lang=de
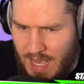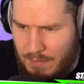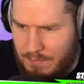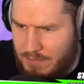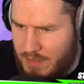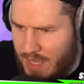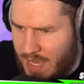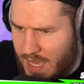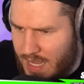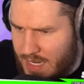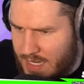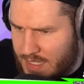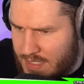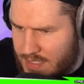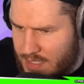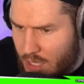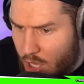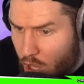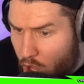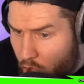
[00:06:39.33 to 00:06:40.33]
haben wir
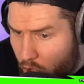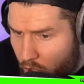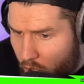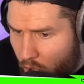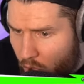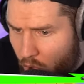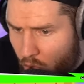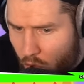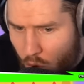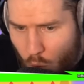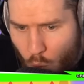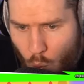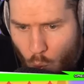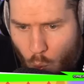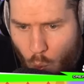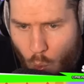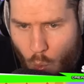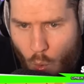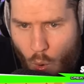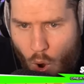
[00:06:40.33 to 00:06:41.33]
alles.
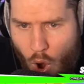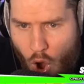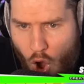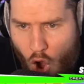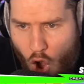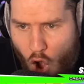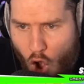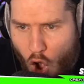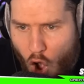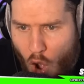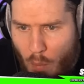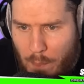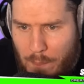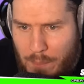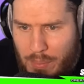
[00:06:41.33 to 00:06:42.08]
Wow,